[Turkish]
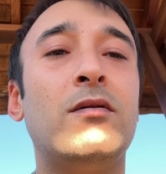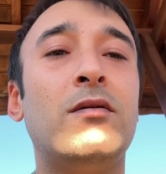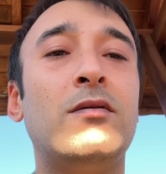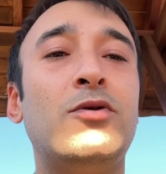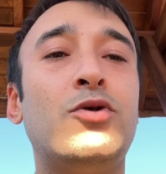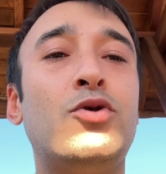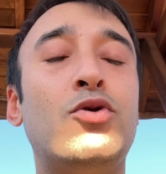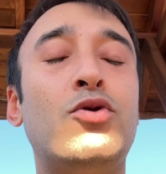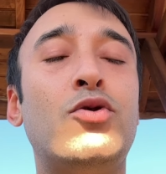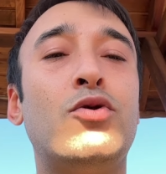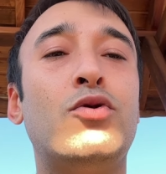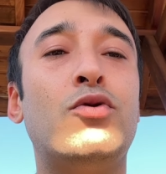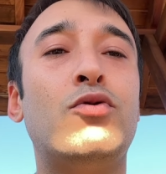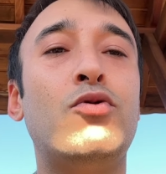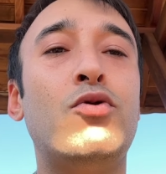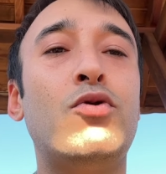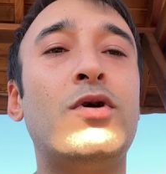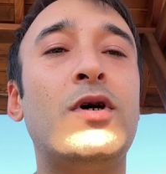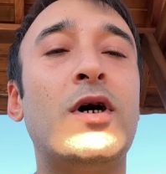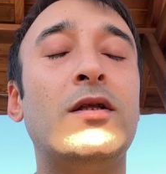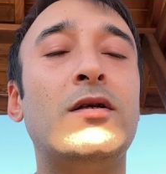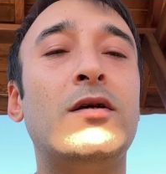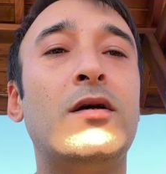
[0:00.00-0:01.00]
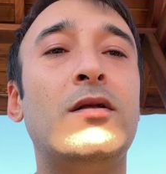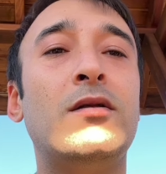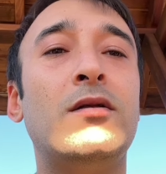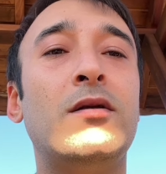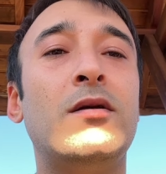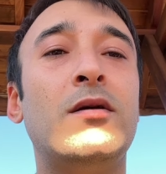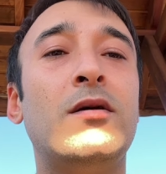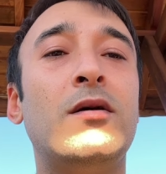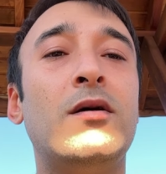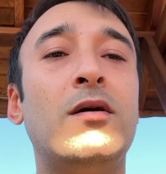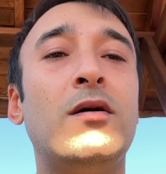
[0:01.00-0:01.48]
Şükür Türkan'ın
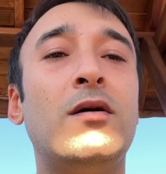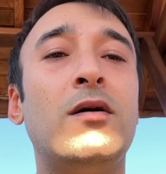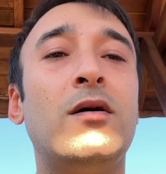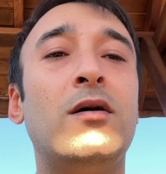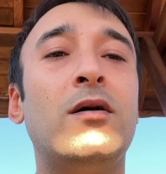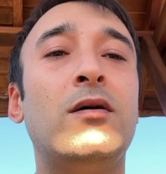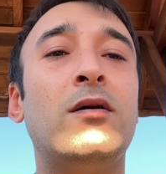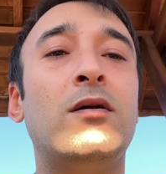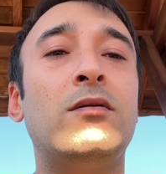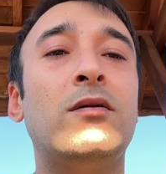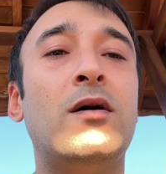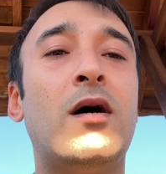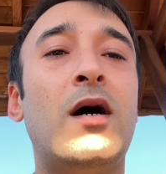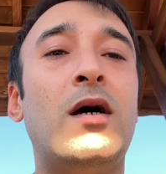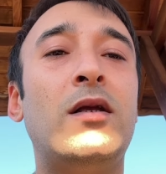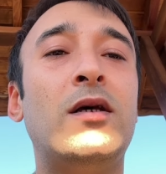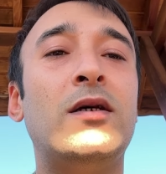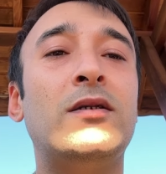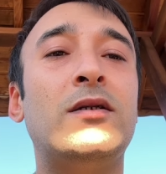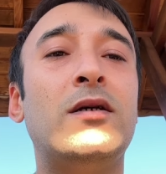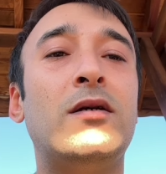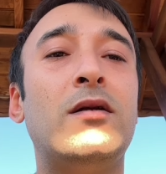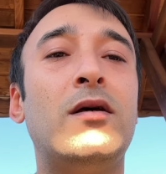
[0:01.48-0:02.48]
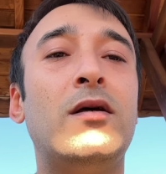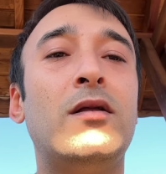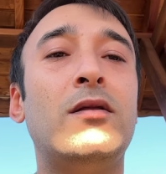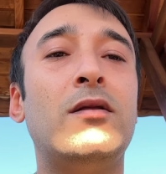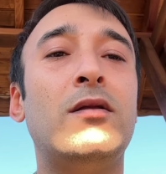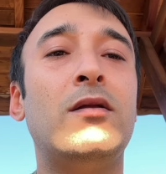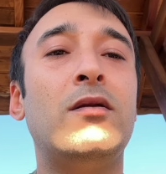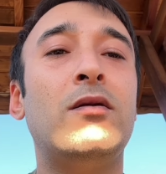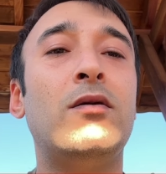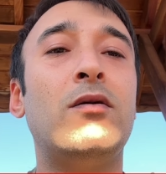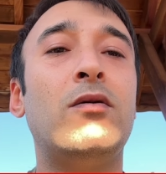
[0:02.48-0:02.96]
halasının
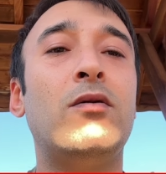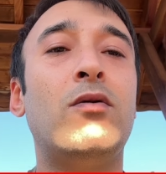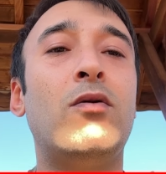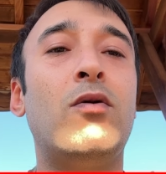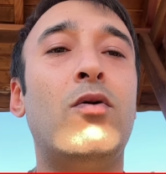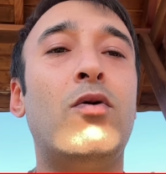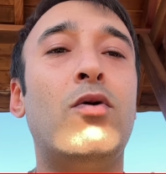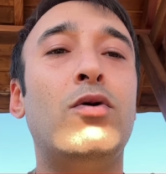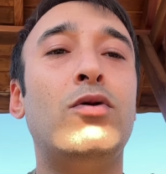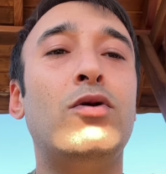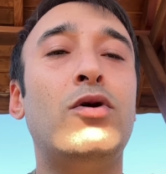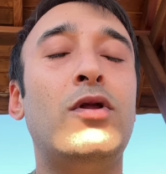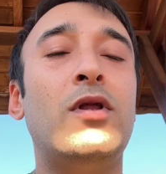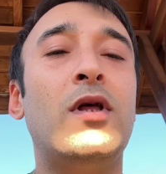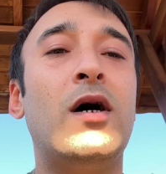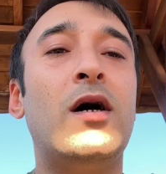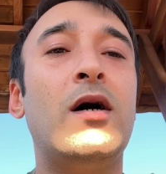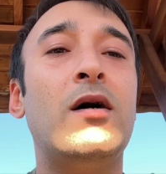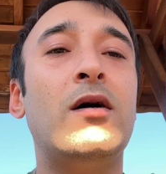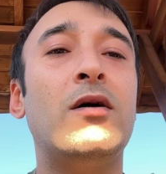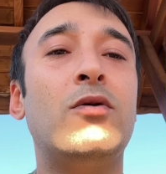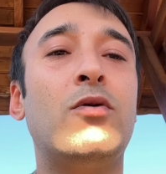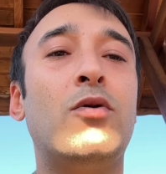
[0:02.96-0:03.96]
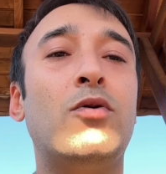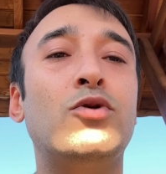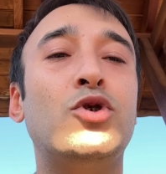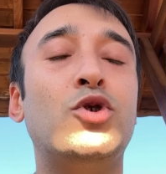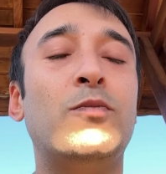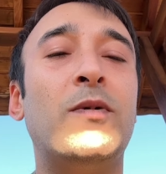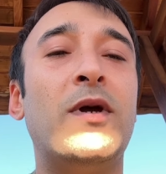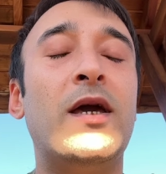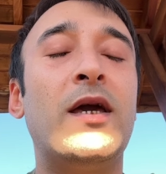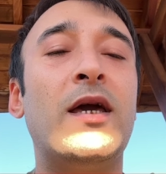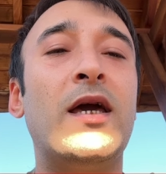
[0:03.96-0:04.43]
oğluyla
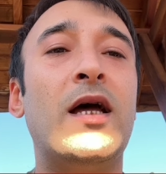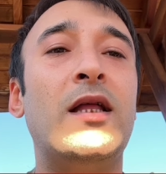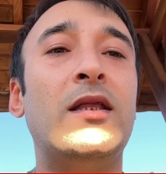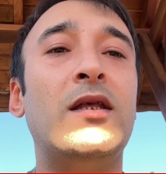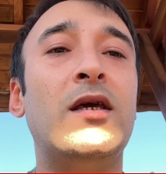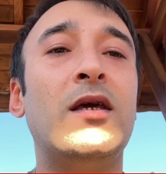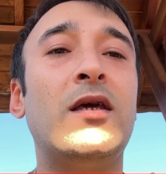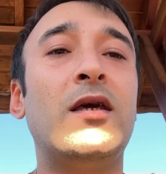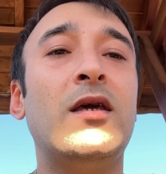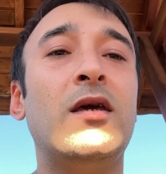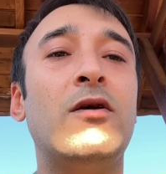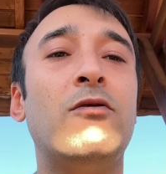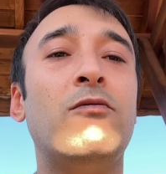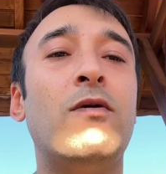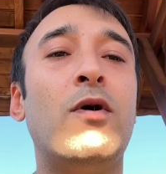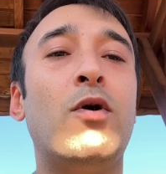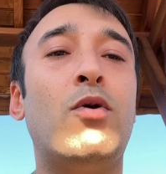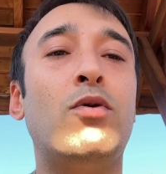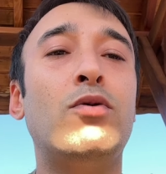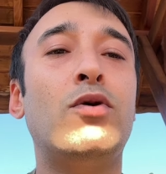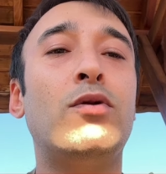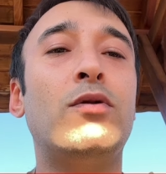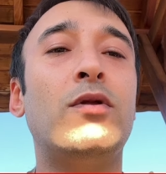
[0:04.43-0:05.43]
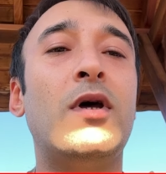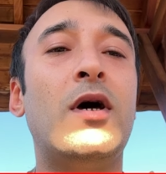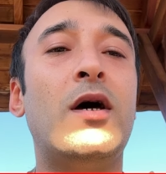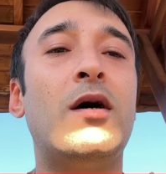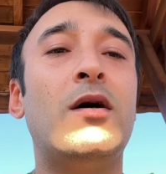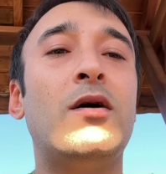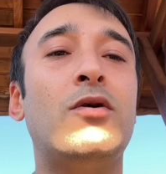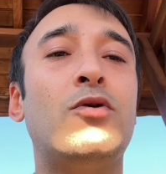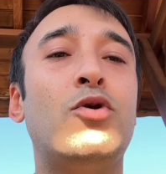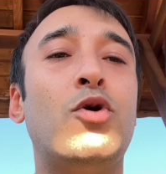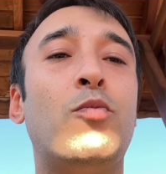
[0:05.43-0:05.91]
konuşmaya geldik ve onunla
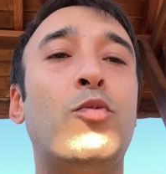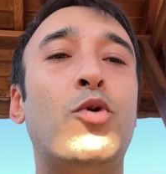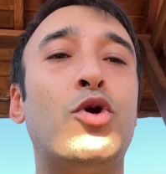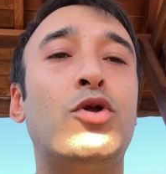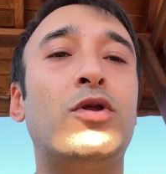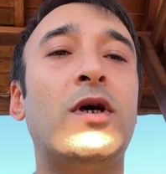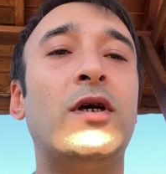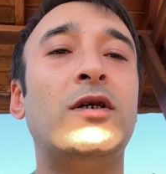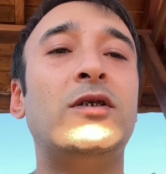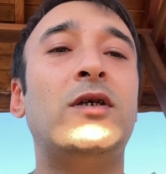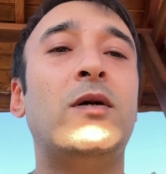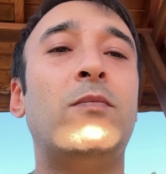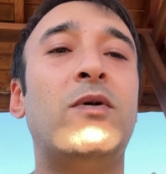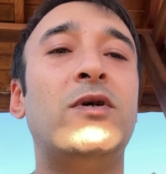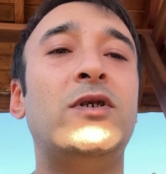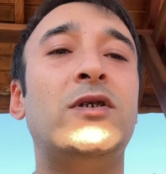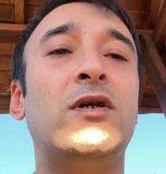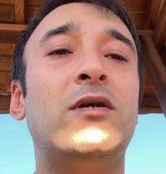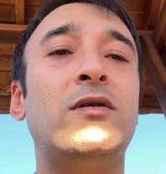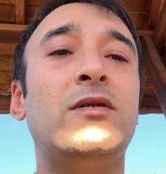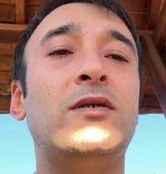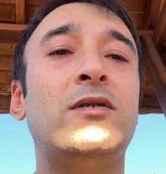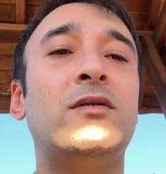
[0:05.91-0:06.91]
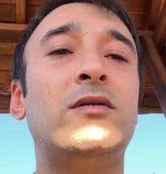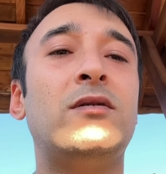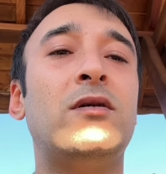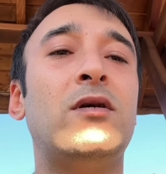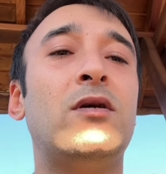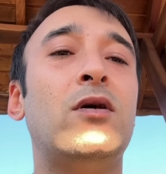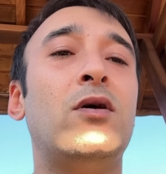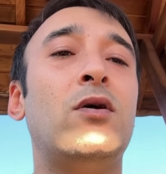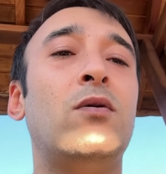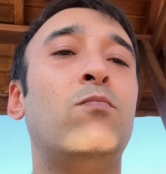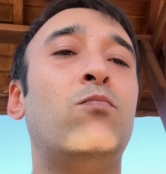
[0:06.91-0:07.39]
röportaj yapacağız.
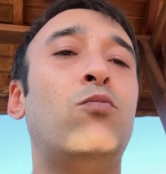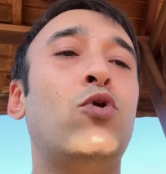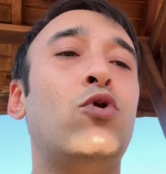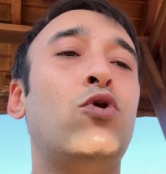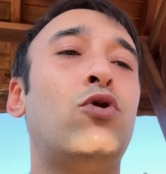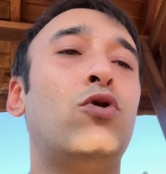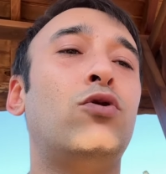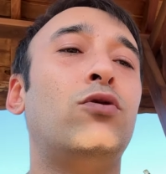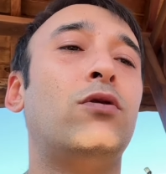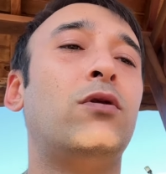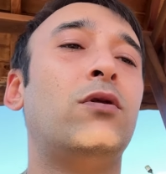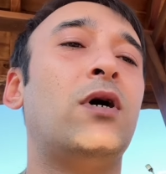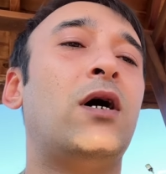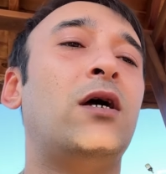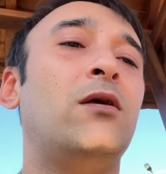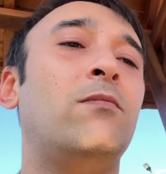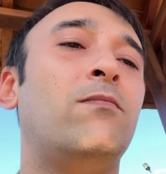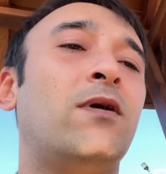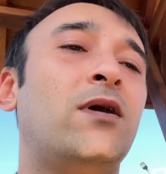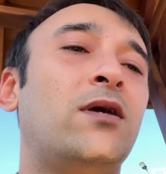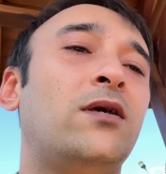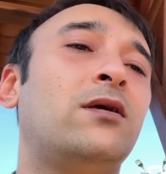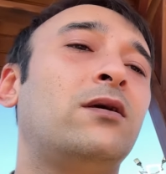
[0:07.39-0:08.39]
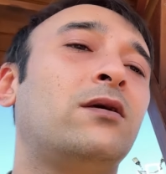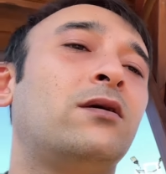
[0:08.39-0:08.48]
Buyurun Ali Bey.